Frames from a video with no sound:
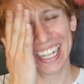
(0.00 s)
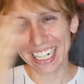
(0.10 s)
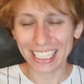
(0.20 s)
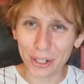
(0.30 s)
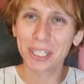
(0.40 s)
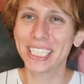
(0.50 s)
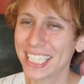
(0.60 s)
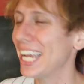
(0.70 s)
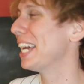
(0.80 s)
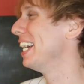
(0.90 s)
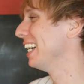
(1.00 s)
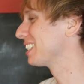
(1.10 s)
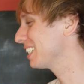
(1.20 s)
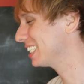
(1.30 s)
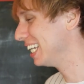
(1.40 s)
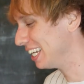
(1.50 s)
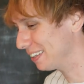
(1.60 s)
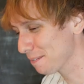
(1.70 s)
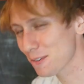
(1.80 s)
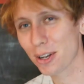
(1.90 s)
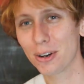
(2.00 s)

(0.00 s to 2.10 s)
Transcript: じゃあ掃除してそして